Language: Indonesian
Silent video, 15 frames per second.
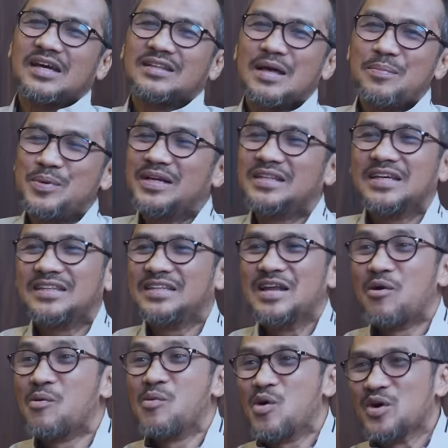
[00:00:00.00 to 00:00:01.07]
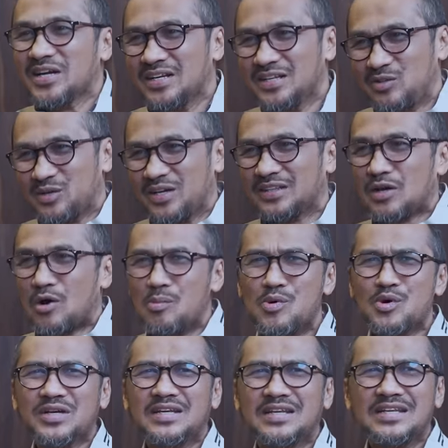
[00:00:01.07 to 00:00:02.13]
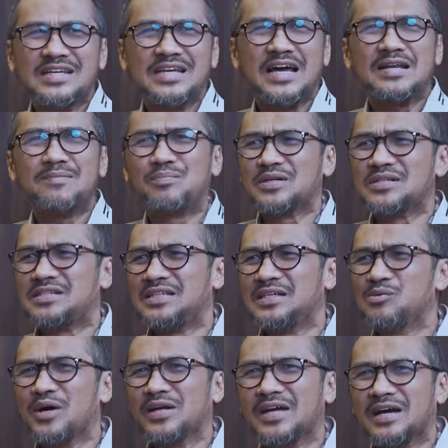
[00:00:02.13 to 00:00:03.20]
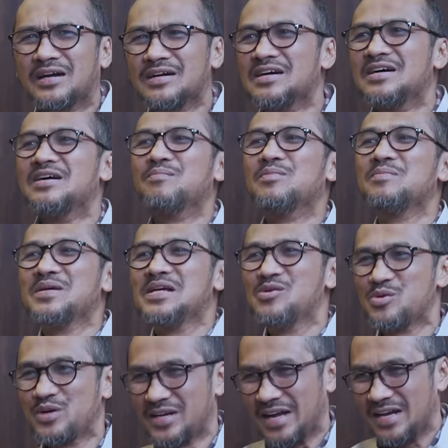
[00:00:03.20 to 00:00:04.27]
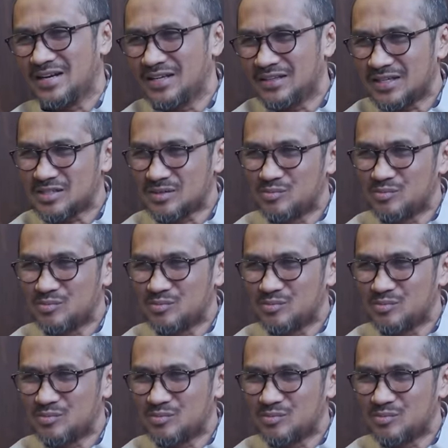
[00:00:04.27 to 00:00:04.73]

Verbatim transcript: okay, Cak, tapi kita tidak omongin itu. Kita omongin ini ada peristiwa yang memilukan kita